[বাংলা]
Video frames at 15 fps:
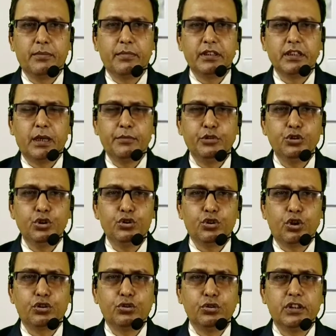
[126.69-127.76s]
নাম্বার যাবতীয়
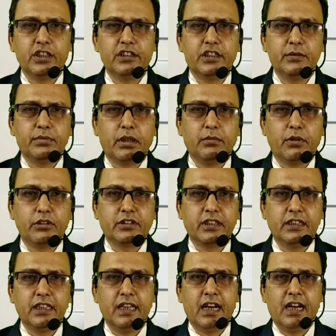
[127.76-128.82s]
তথ্য ডেসক্রিপশন
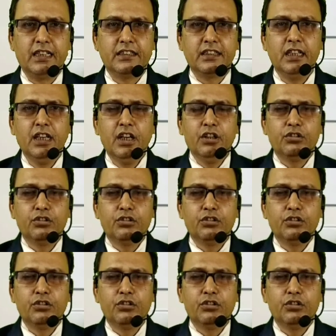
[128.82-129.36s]
বক্সে দেওয়া আছে